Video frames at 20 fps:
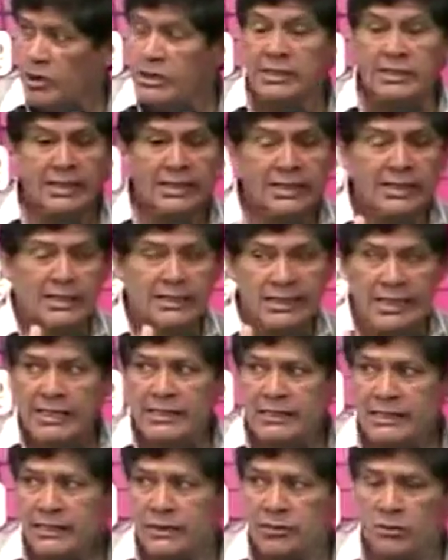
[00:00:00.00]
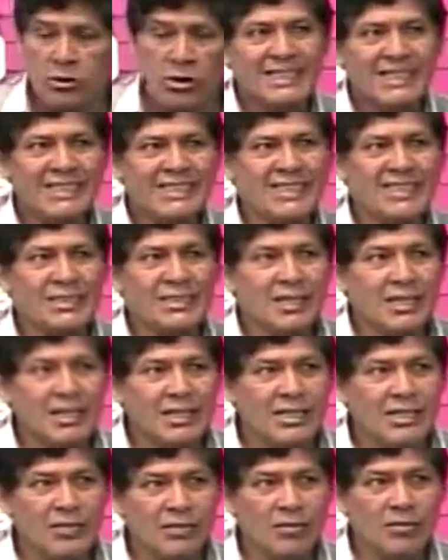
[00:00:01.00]
Y están de tránsito. terminan en el
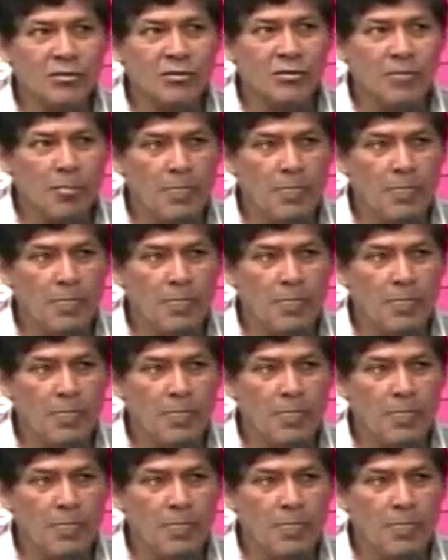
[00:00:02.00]
centro.